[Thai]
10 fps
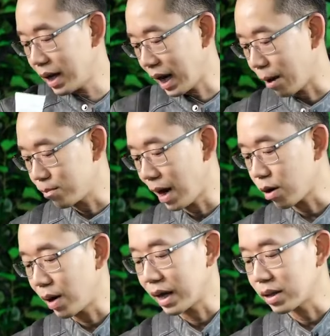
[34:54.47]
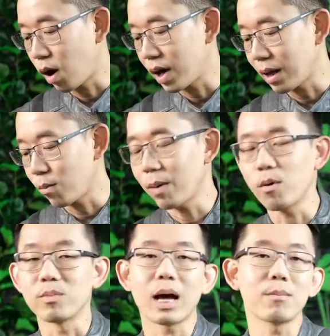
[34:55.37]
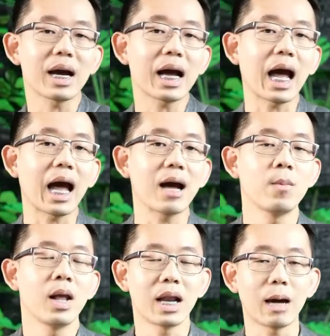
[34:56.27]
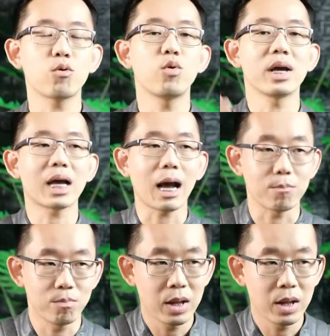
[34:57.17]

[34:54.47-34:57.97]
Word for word: นะครับมากกว่าเล็กน้อยแต่ว่าผมทำราคานะครับคุยกับ